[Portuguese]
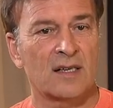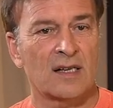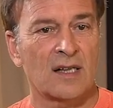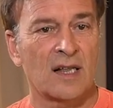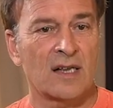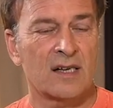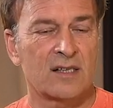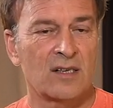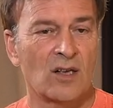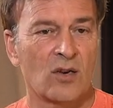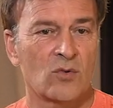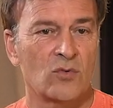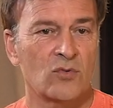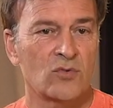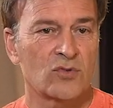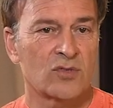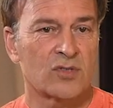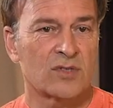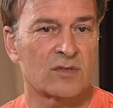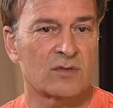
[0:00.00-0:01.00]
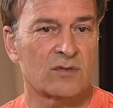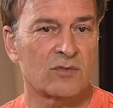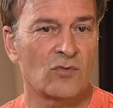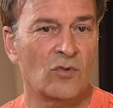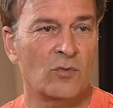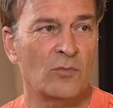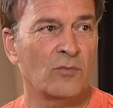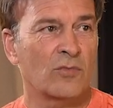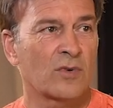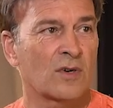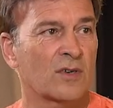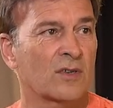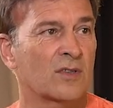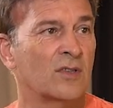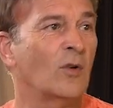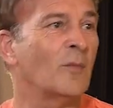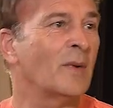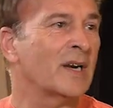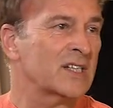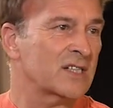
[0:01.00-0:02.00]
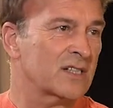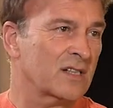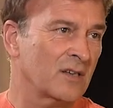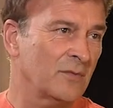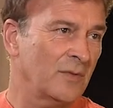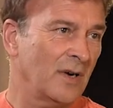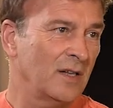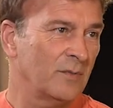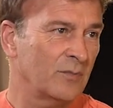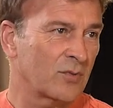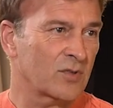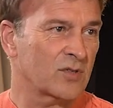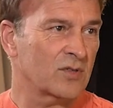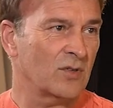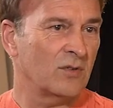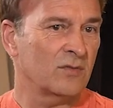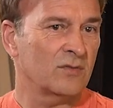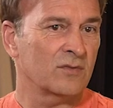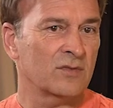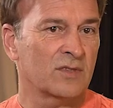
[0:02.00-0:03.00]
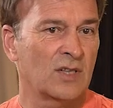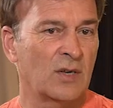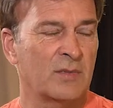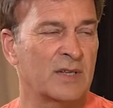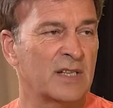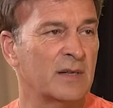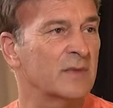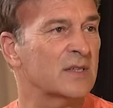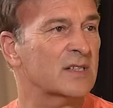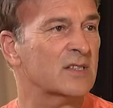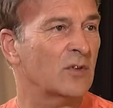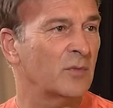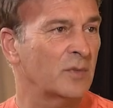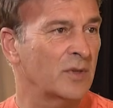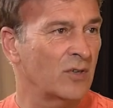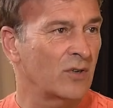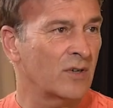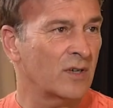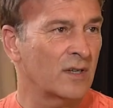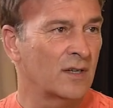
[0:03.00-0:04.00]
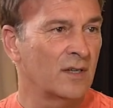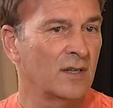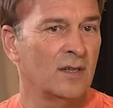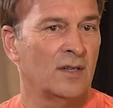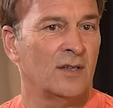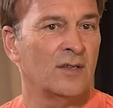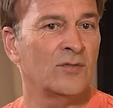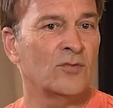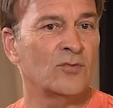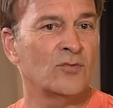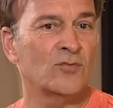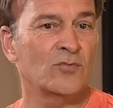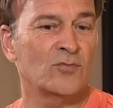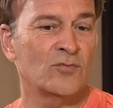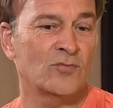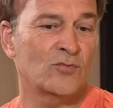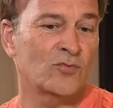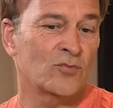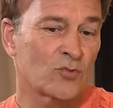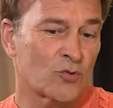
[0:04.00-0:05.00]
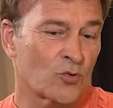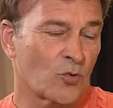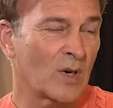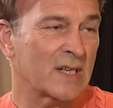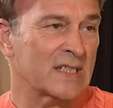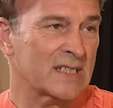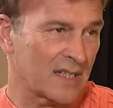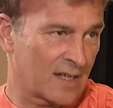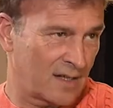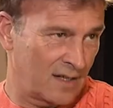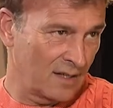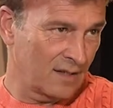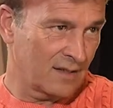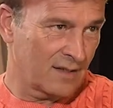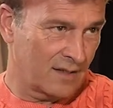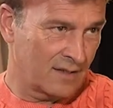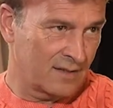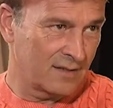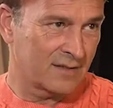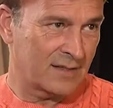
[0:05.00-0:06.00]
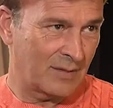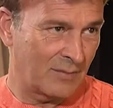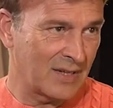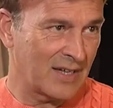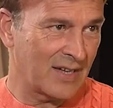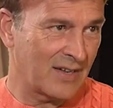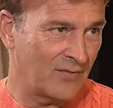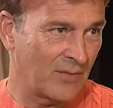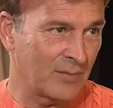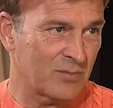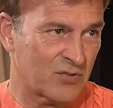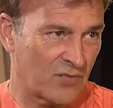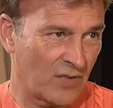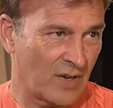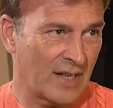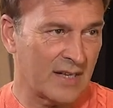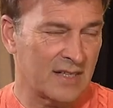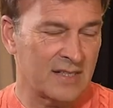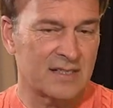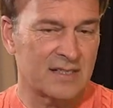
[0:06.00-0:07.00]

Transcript: claro que alguns com, que dão mais trabalho, porque são, têm uma dimensão maior, hum, dos quais aquele que, também que vamos falar